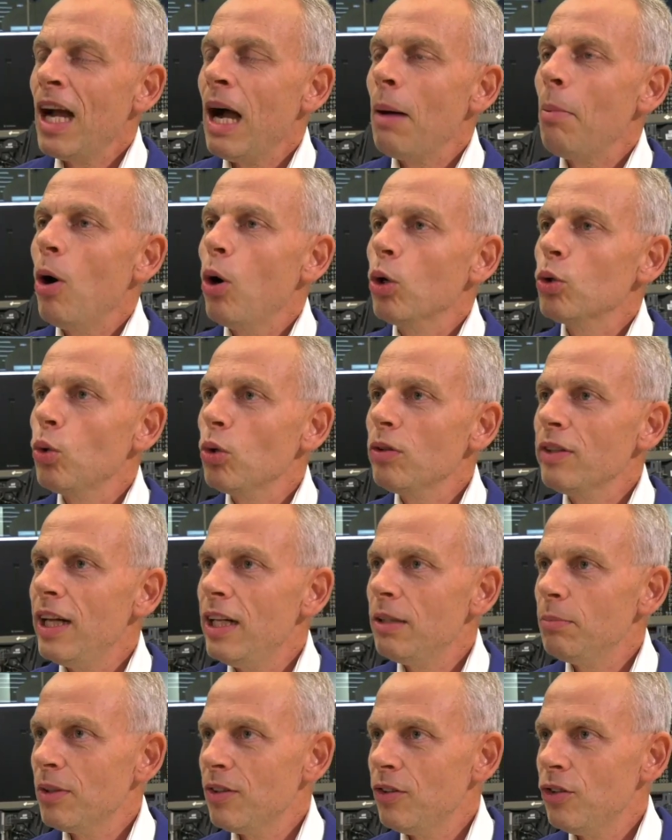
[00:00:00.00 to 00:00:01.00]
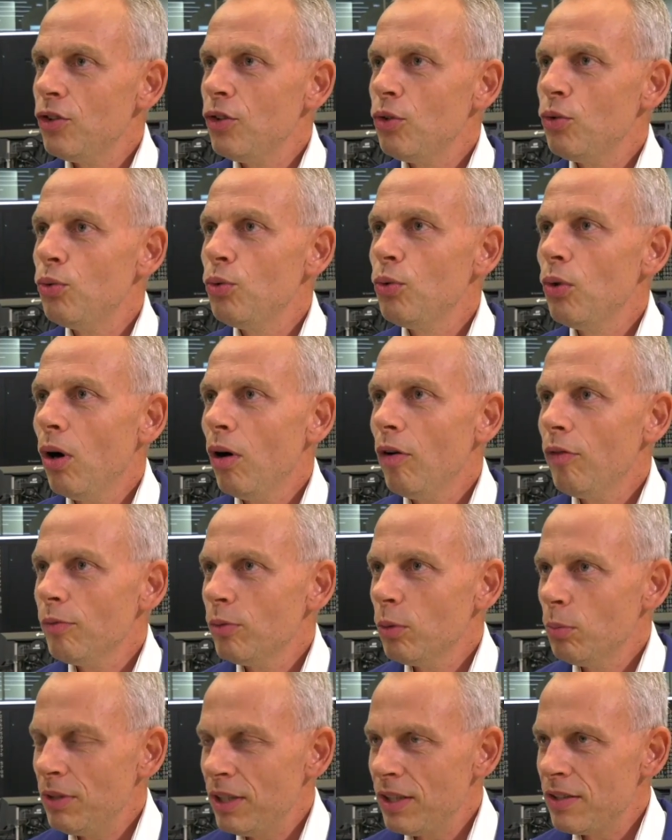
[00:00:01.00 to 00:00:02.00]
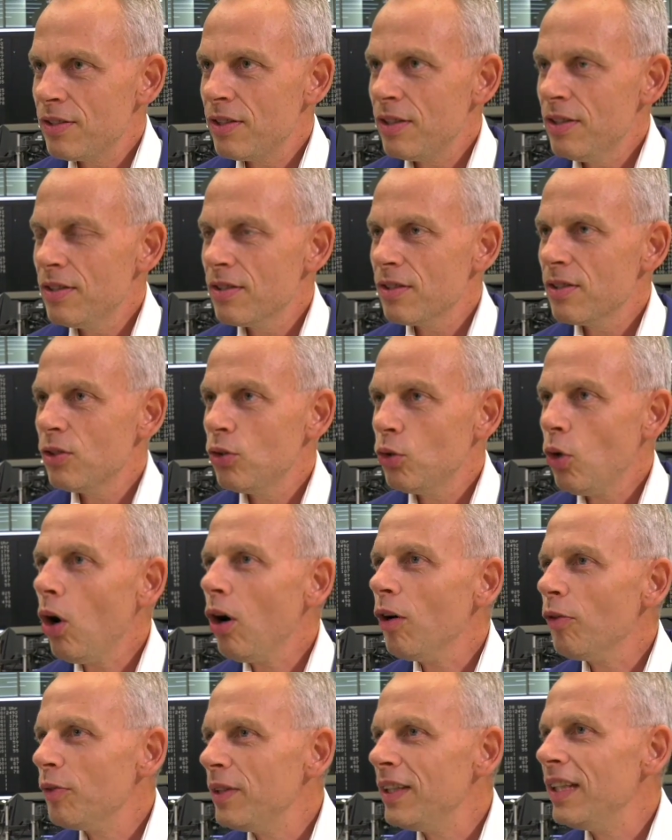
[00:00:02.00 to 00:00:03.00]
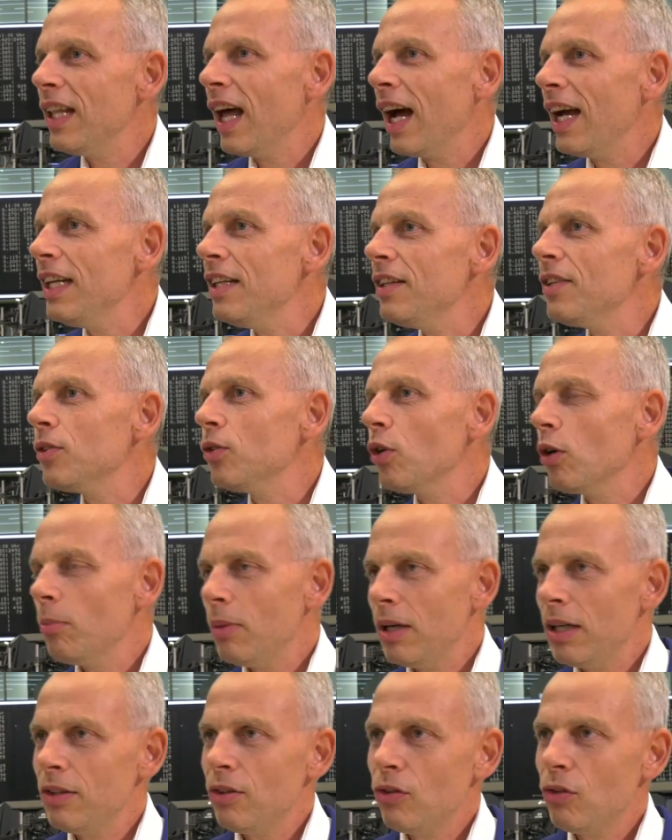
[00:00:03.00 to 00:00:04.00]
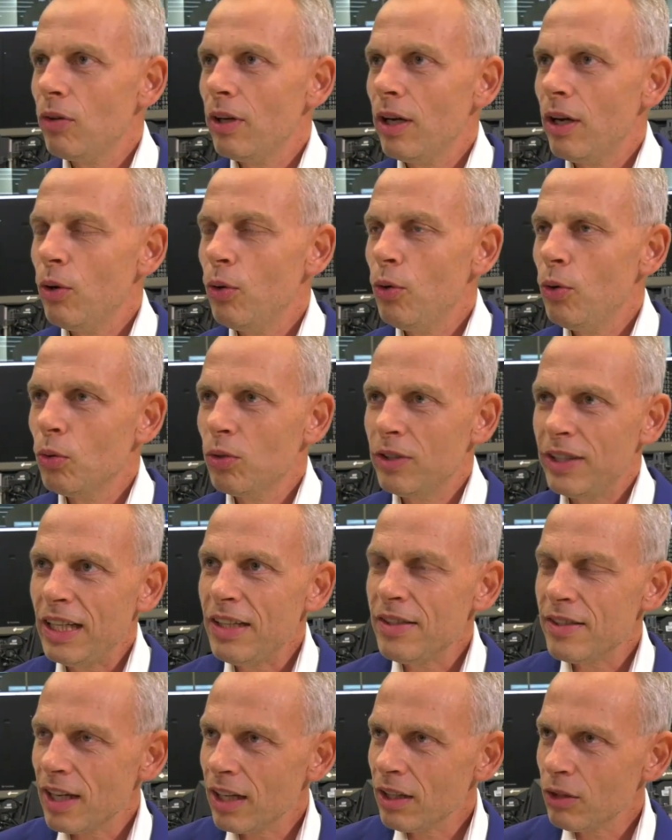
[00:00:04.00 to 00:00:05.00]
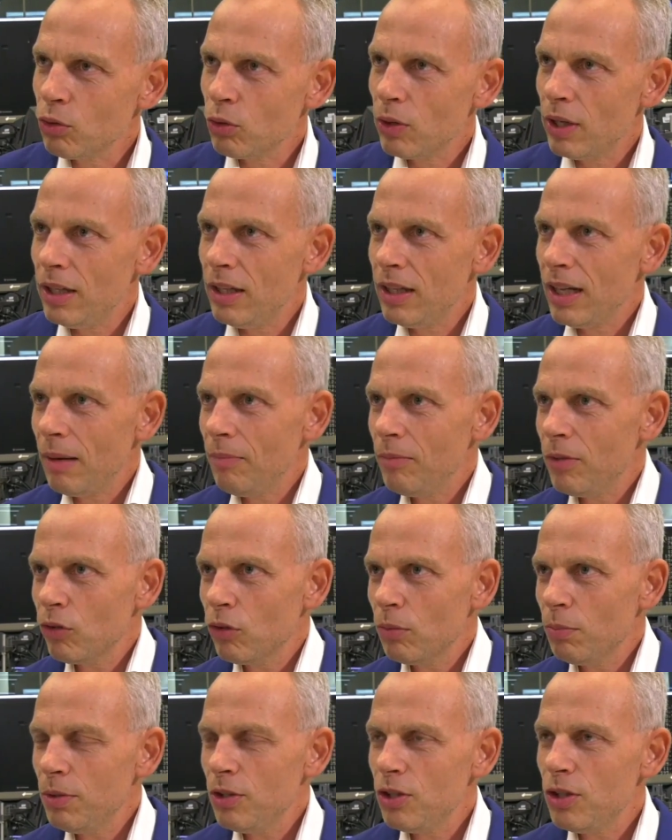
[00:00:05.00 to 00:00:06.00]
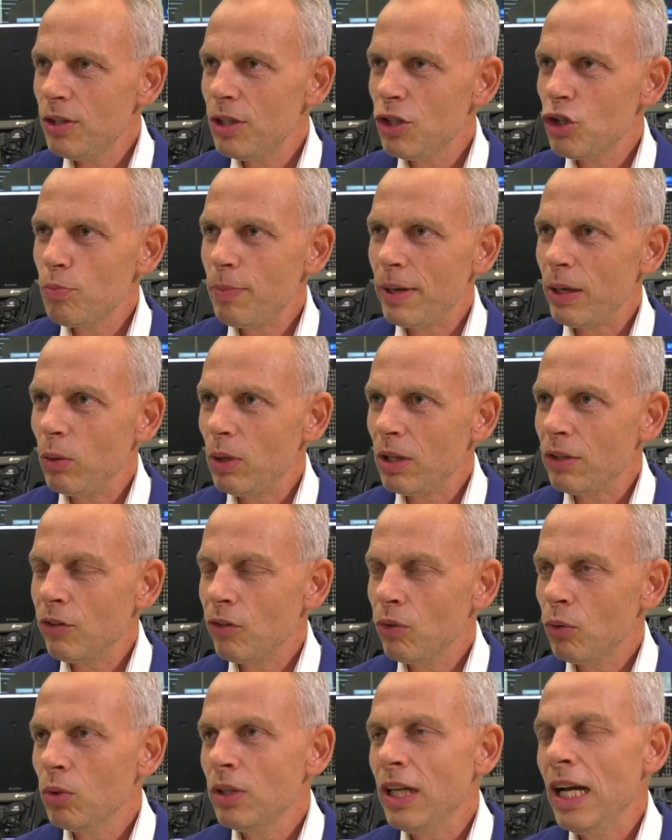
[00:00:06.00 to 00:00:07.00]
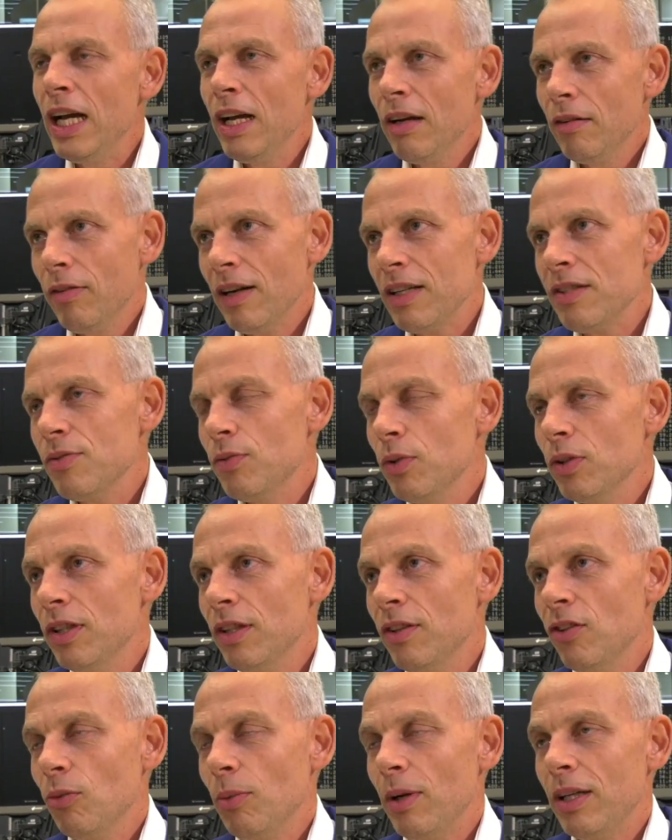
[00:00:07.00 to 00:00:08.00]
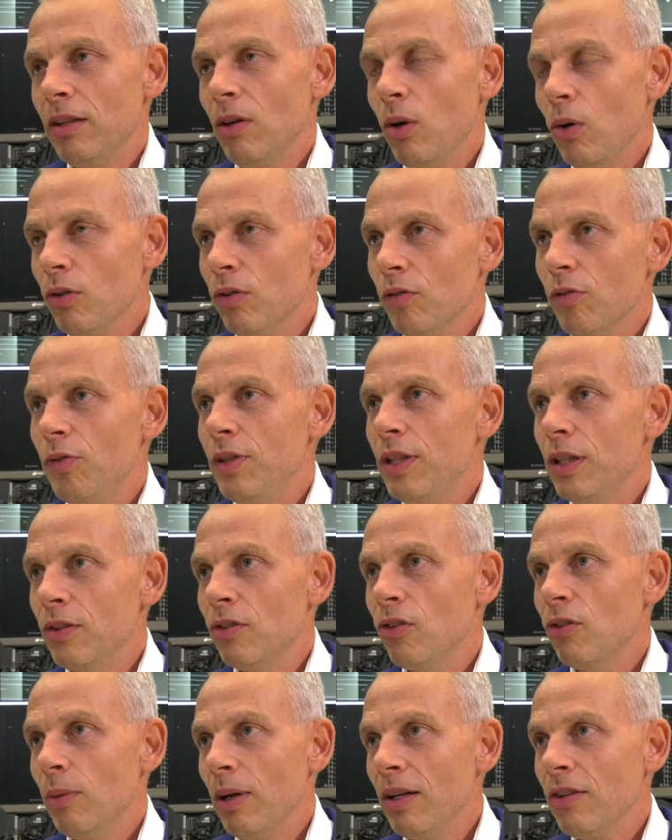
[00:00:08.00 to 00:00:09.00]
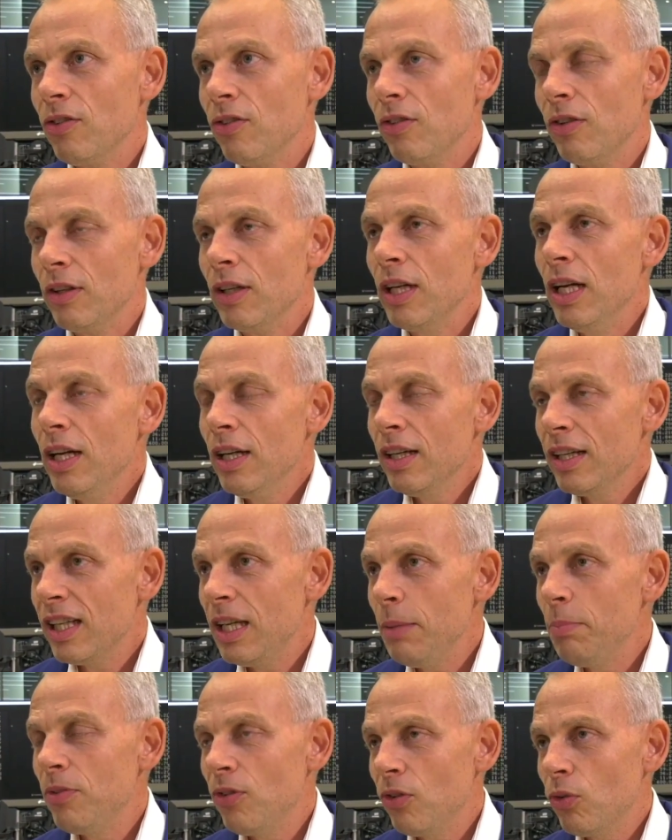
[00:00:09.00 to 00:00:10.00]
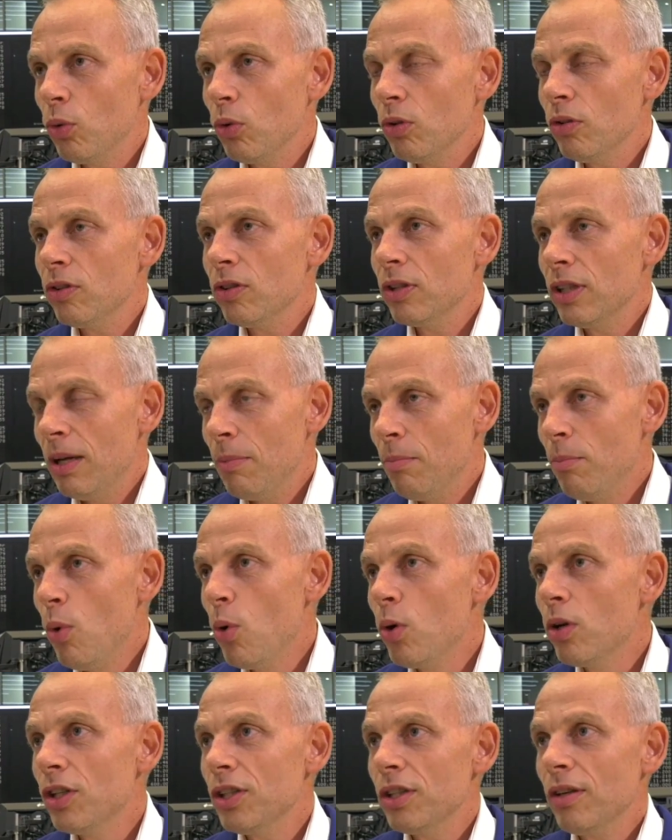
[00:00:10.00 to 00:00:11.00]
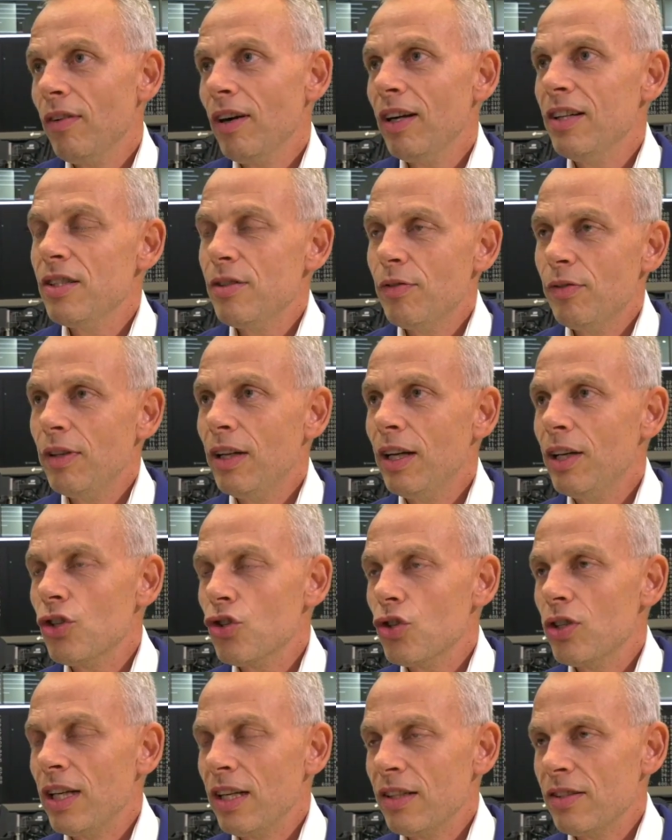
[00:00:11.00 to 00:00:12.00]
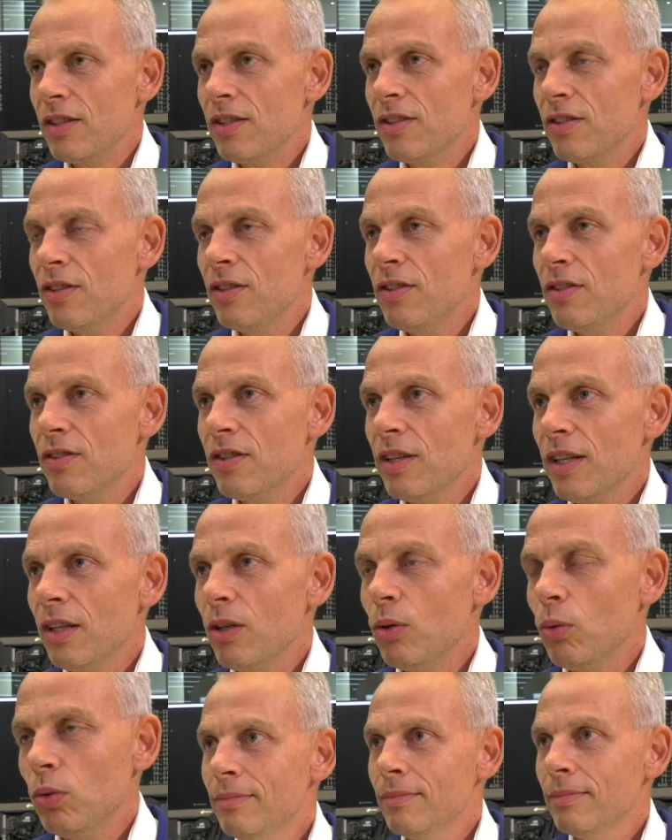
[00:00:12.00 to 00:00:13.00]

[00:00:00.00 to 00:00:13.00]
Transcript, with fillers: Aber auch dort hält man sich die Tür offen, um die Zinsen doch vielleicht nochmal zu erhöhen. Und jetzt aktuell haben wir so ein bisschen die Spekulation, was wird in 2024? Gibt es dort möglicherweise vielleicht schon erste Zinssenkungen?